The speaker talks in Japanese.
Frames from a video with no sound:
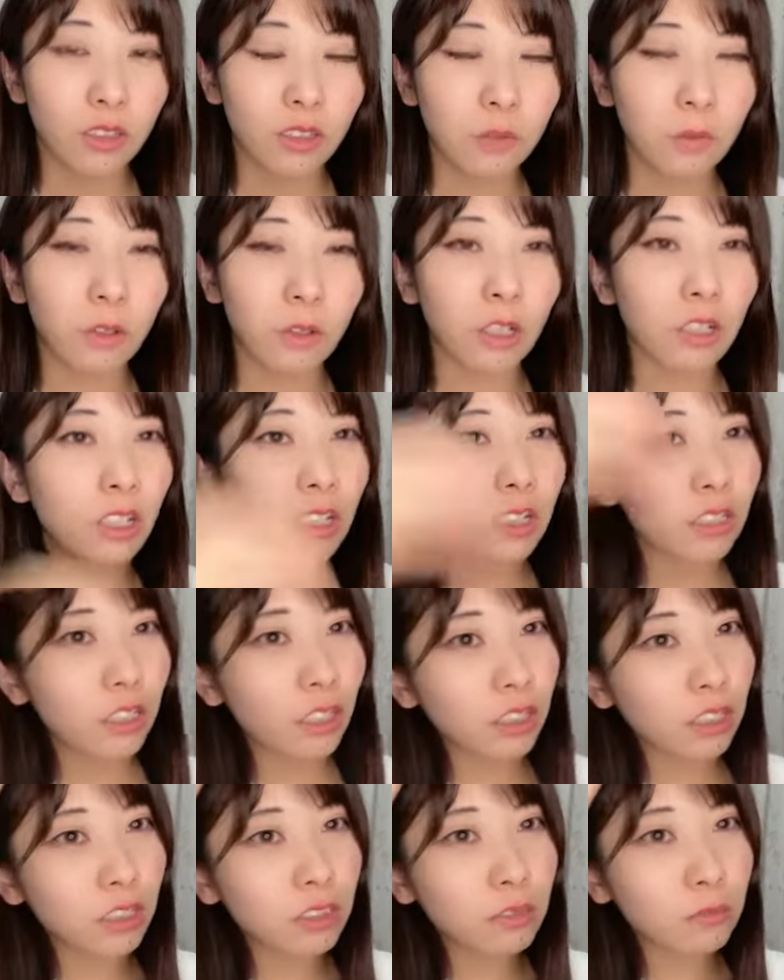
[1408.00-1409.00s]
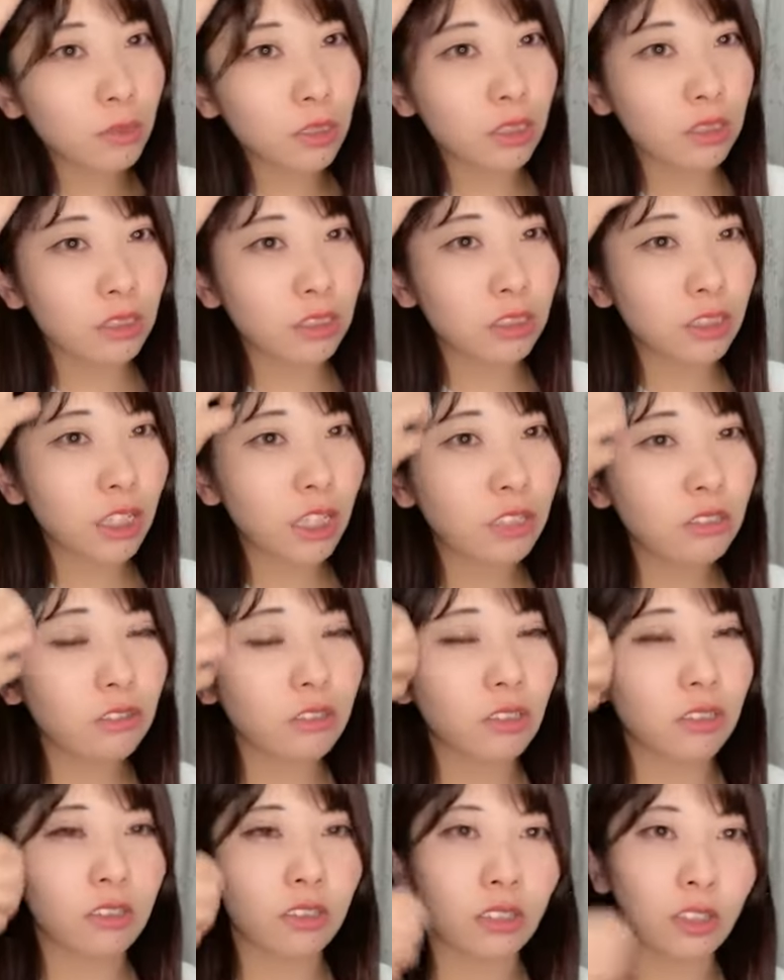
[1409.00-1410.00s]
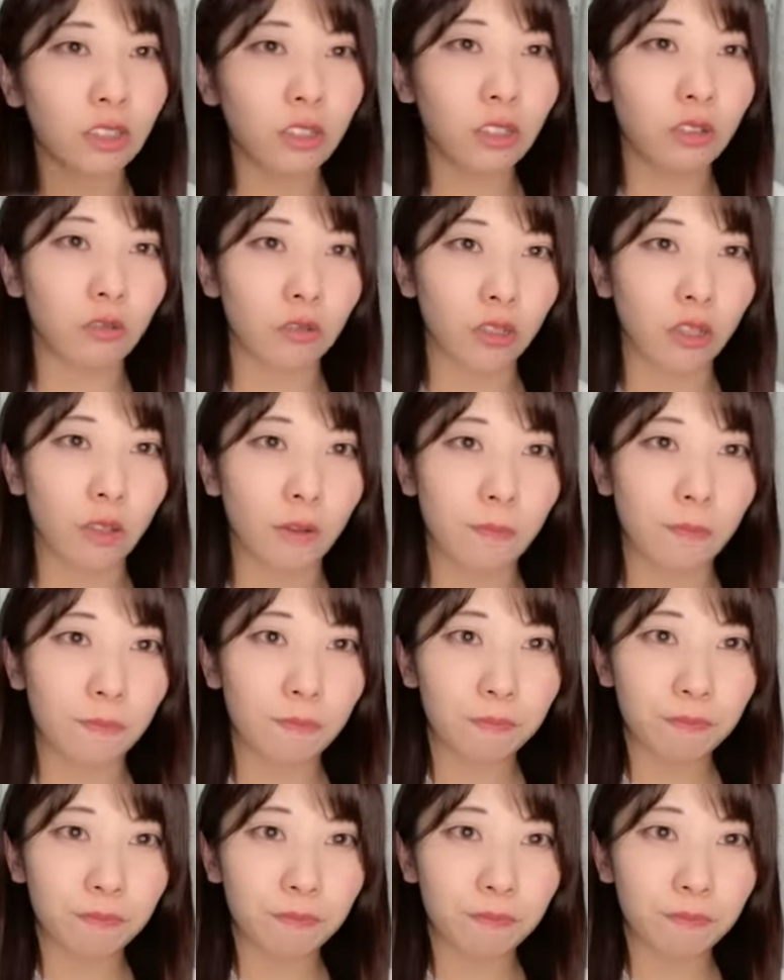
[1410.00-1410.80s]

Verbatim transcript: でもガラケーでまだ使えるんだったらいいよね。